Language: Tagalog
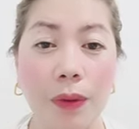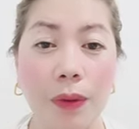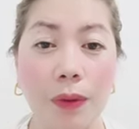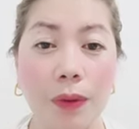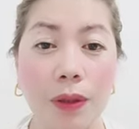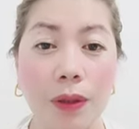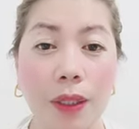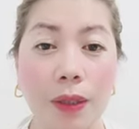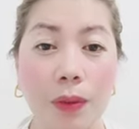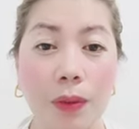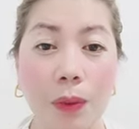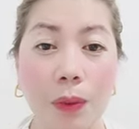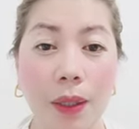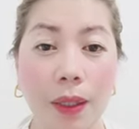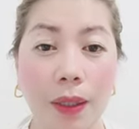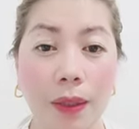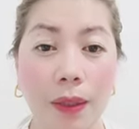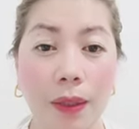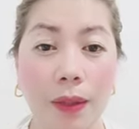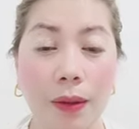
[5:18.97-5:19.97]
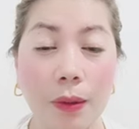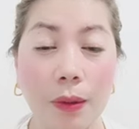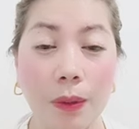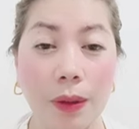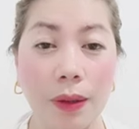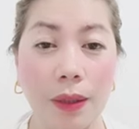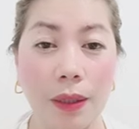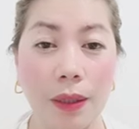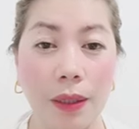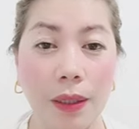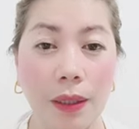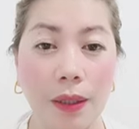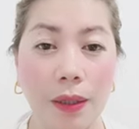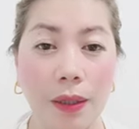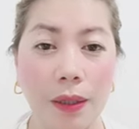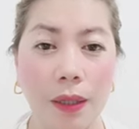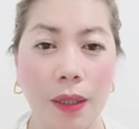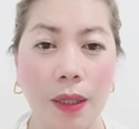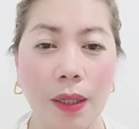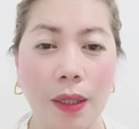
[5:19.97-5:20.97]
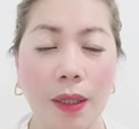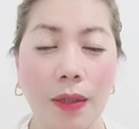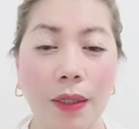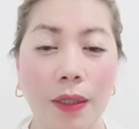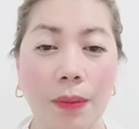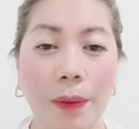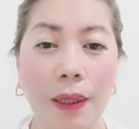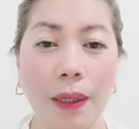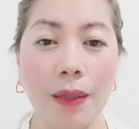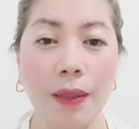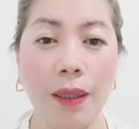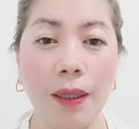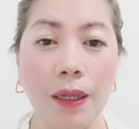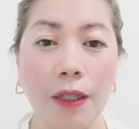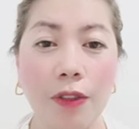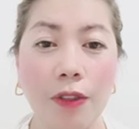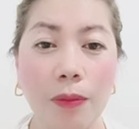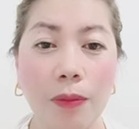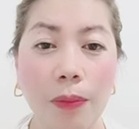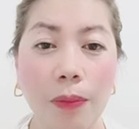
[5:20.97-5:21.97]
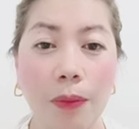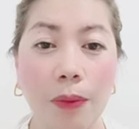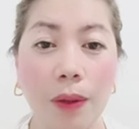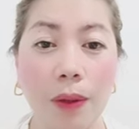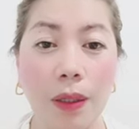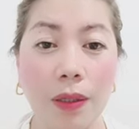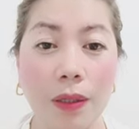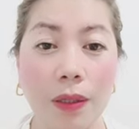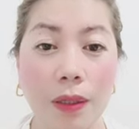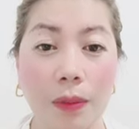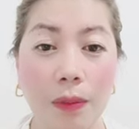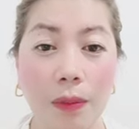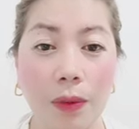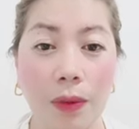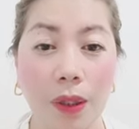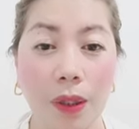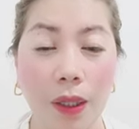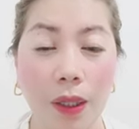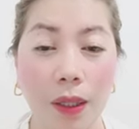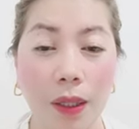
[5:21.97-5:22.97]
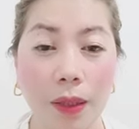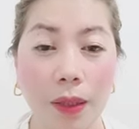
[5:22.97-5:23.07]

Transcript: Iwasan ang pagpapahiram ng tsinelas na ginagamit mo